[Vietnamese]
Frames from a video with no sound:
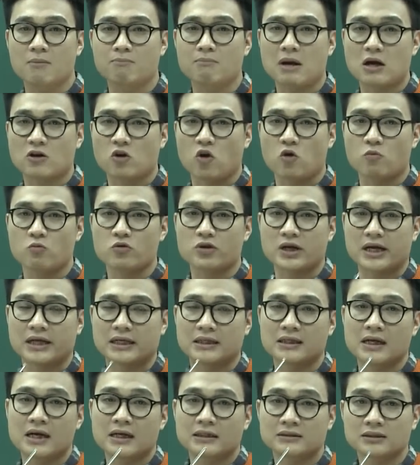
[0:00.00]
mà có một
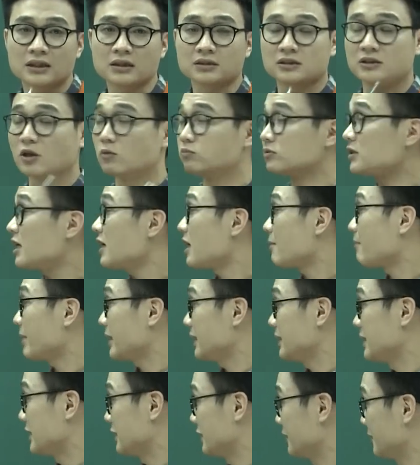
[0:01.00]
cái sức sống rất là
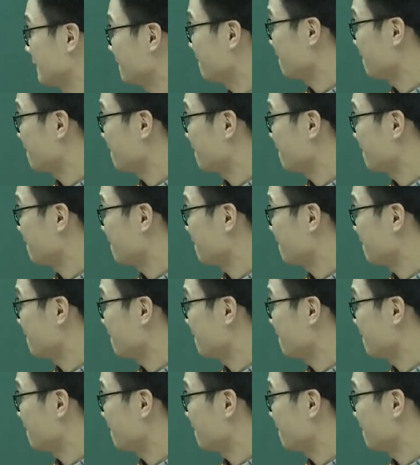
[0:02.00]
mãnh liệt.